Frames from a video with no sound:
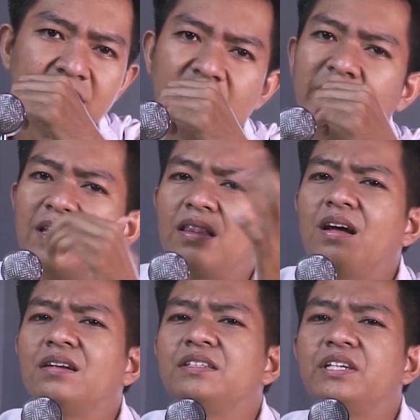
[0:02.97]
selamat
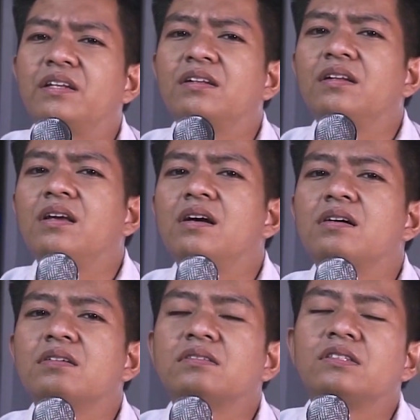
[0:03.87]
datang di channel
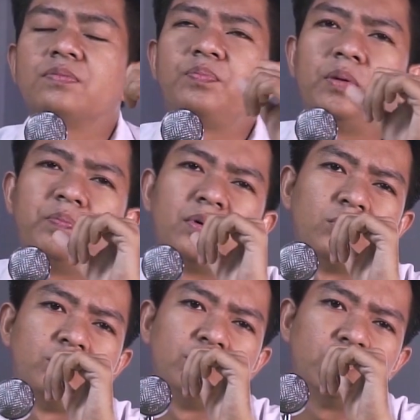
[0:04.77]
yang sepi
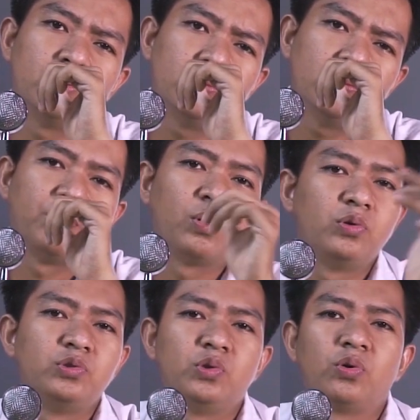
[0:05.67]
pengunjung,
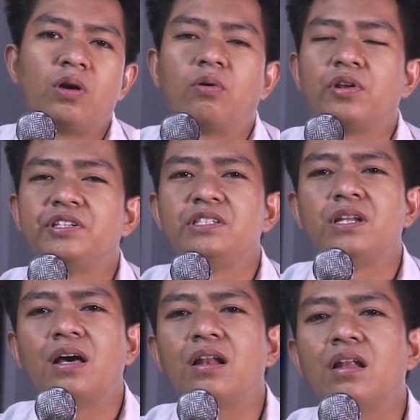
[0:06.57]
pengunjung yang
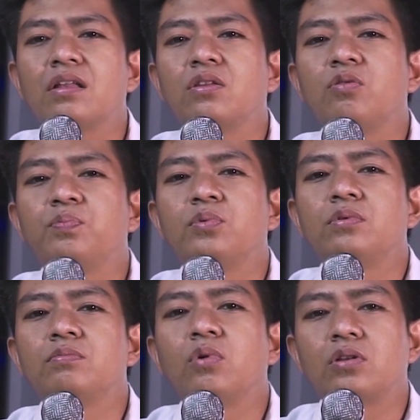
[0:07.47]
original
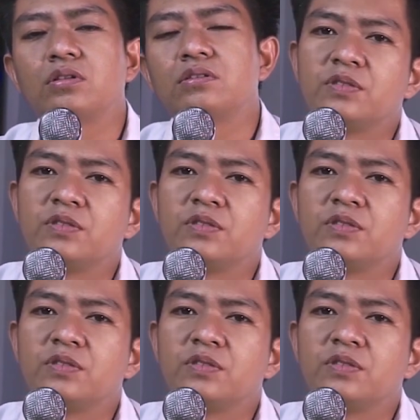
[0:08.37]
ataupun bot.